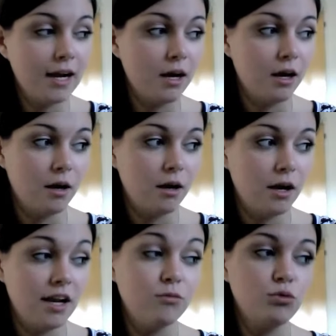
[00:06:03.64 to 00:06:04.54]

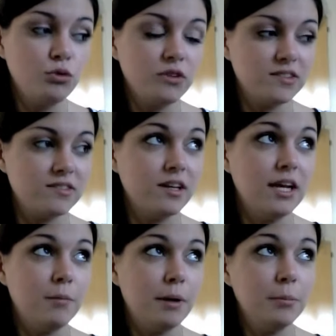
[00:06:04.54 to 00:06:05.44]
a, elle a voulu tester
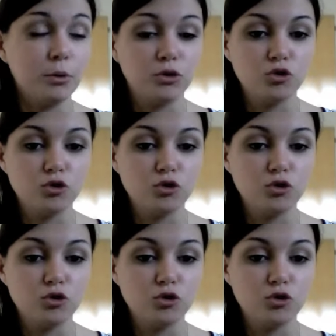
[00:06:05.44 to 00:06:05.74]
les pen pots.